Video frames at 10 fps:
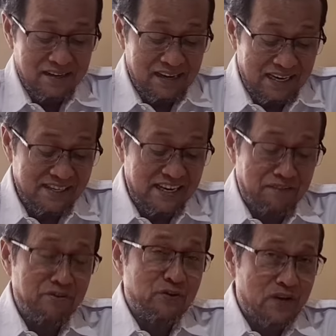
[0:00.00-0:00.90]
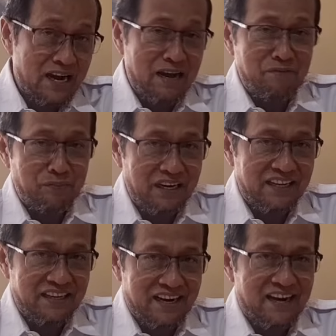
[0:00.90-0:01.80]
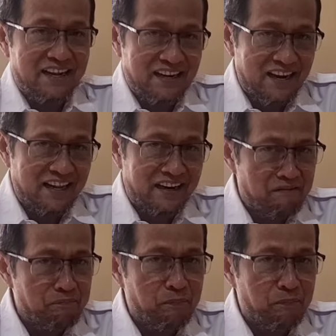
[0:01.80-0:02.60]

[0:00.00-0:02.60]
Nasdem juga memiliki kader-kader yang